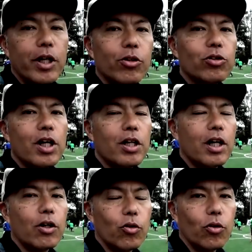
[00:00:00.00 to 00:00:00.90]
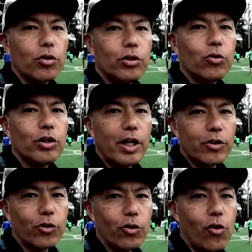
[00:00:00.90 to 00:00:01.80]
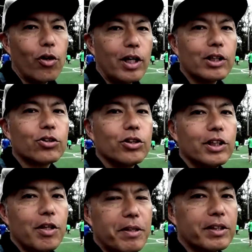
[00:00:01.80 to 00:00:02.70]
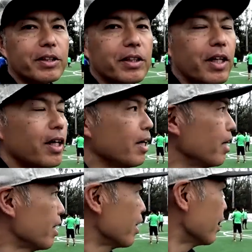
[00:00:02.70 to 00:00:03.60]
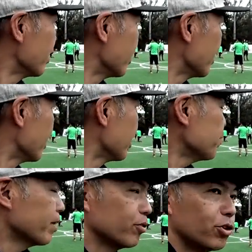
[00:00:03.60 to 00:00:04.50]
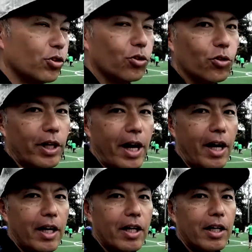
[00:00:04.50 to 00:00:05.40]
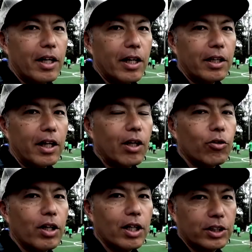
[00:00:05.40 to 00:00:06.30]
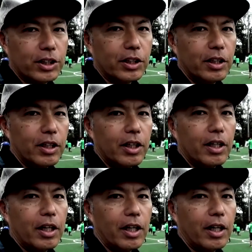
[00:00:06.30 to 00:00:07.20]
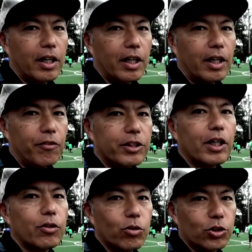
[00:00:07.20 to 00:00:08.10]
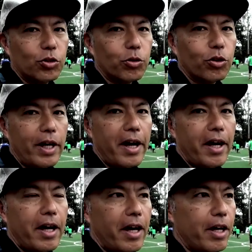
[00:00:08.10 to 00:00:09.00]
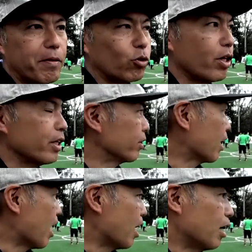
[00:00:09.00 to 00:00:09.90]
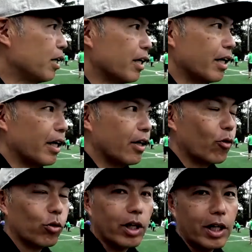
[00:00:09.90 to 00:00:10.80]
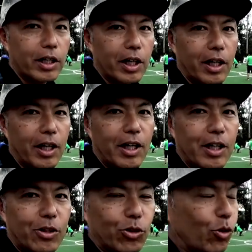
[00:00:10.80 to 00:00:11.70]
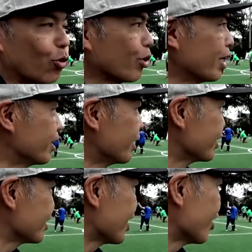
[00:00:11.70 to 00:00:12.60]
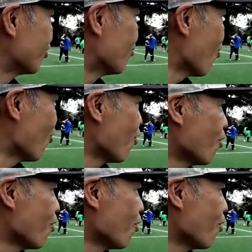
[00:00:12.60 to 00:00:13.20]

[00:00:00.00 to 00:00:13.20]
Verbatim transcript: ラインドサッカーの日本代表の合宿に来ています、えー、今後ろの方で、えー、中野隆、えー、フィジカルコーチのもとで、えー、今トレーニングが、えー、行われているところなんですけれども、